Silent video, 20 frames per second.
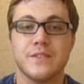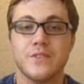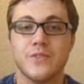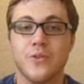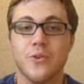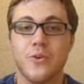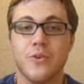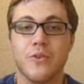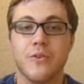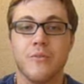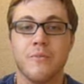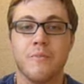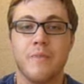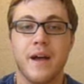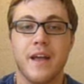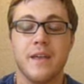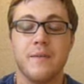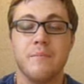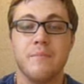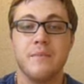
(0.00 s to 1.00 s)
So,
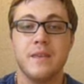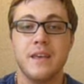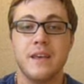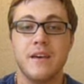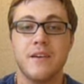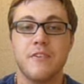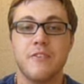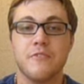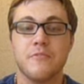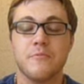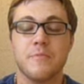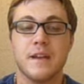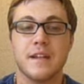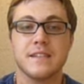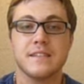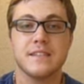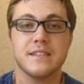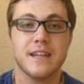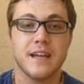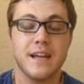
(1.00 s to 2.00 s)
bei mir auf
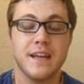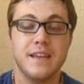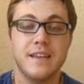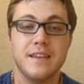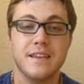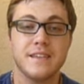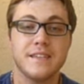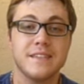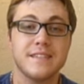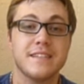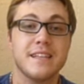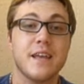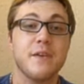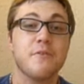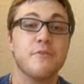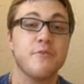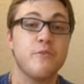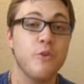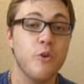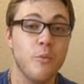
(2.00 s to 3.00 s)
Platz 3 ist
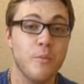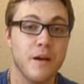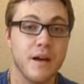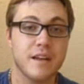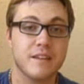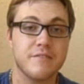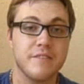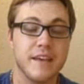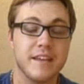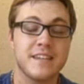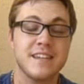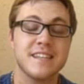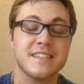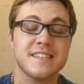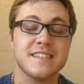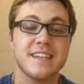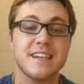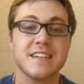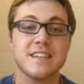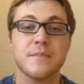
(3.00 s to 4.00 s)
der Flohmarkt. Wer hätte
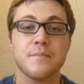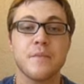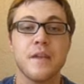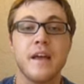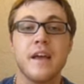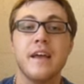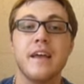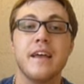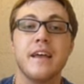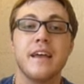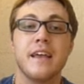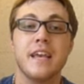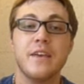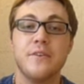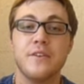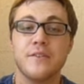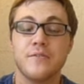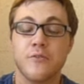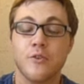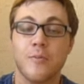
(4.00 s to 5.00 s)
das gedacht?
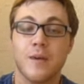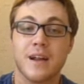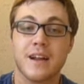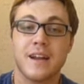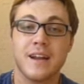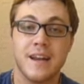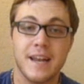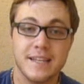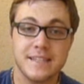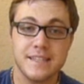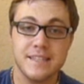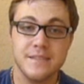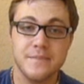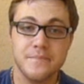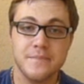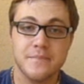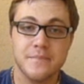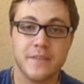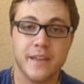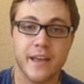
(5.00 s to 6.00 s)
Ich finde den Flohmarkt
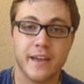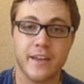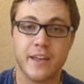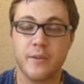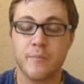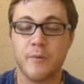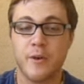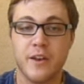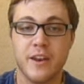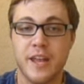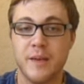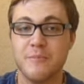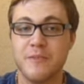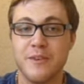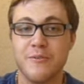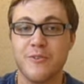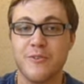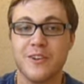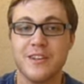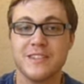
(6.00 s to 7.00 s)
klasse, da kriegt man neben
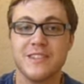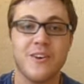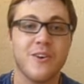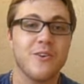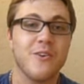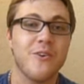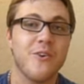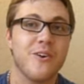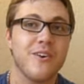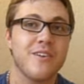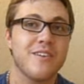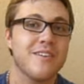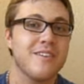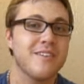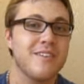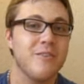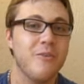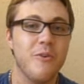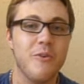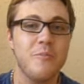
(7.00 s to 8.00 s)
DVDs auch noch
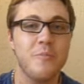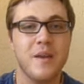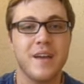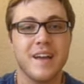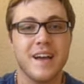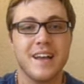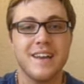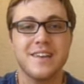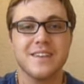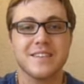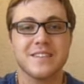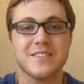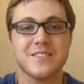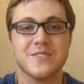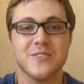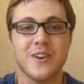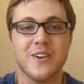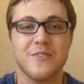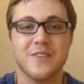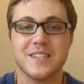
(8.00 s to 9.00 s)
Unmengen
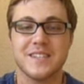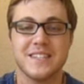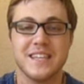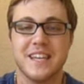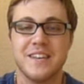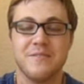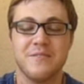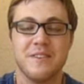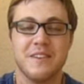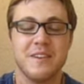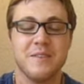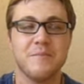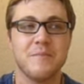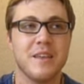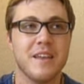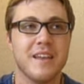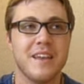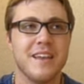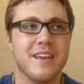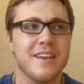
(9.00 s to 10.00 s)
anderes Zeug, was irgendwie
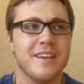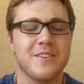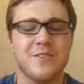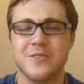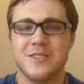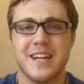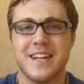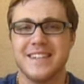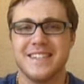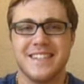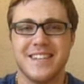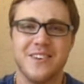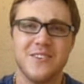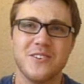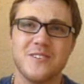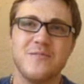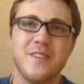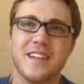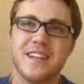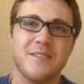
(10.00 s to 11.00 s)
total
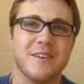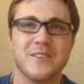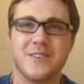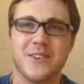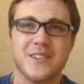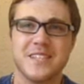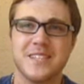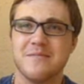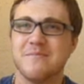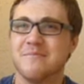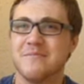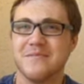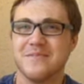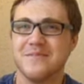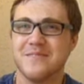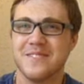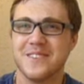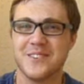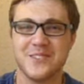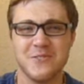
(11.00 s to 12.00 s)
sinnlos wirkt, aber trotzdem
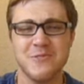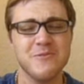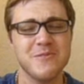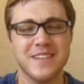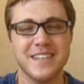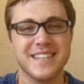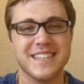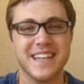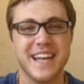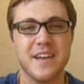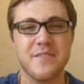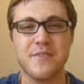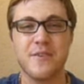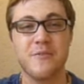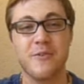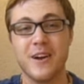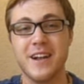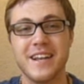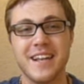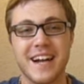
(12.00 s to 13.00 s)
cool ist einfach,
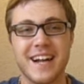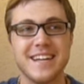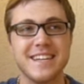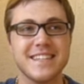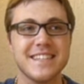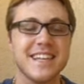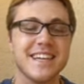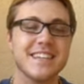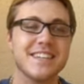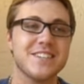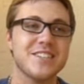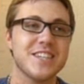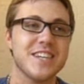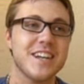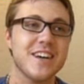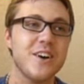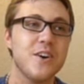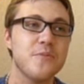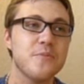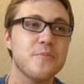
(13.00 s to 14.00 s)
vor allen Dingen alte Sachen, ich stehe
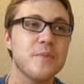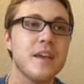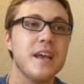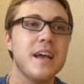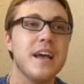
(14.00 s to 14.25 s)
darauf.